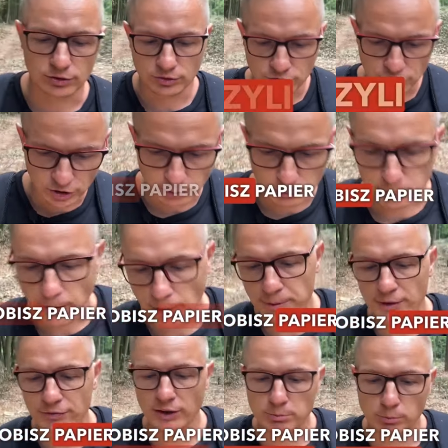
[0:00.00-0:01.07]
Czyli robisz papier
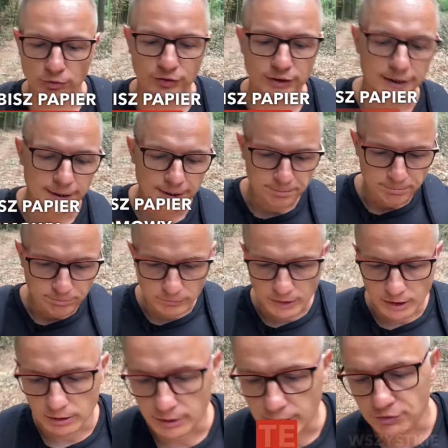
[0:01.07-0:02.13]
firmowy,
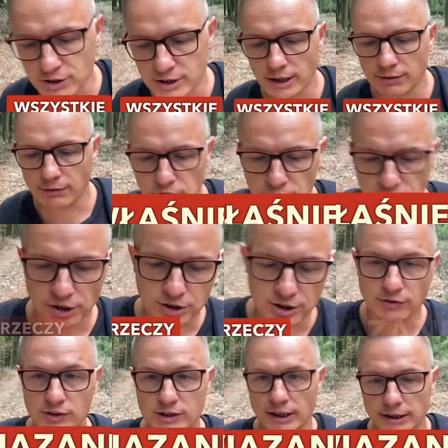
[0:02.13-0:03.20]
te wszystkie właśnie rzeczy
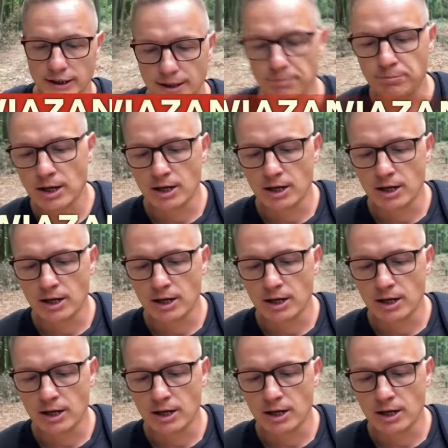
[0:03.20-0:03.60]
związane